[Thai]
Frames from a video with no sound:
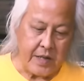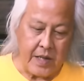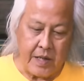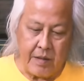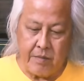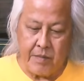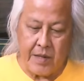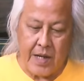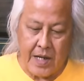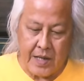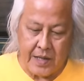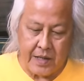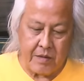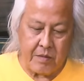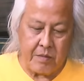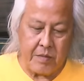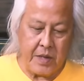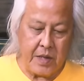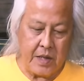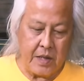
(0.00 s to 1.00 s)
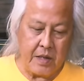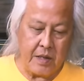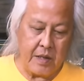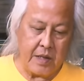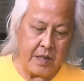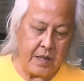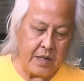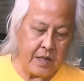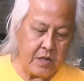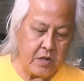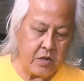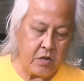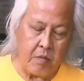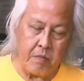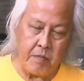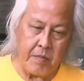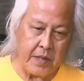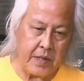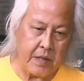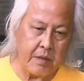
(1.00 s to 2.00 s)
ทีมงานของพี่นี่ที่จ
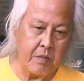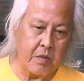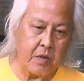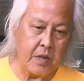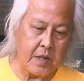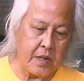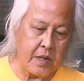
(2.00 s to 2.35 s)
บมันทั้งหมด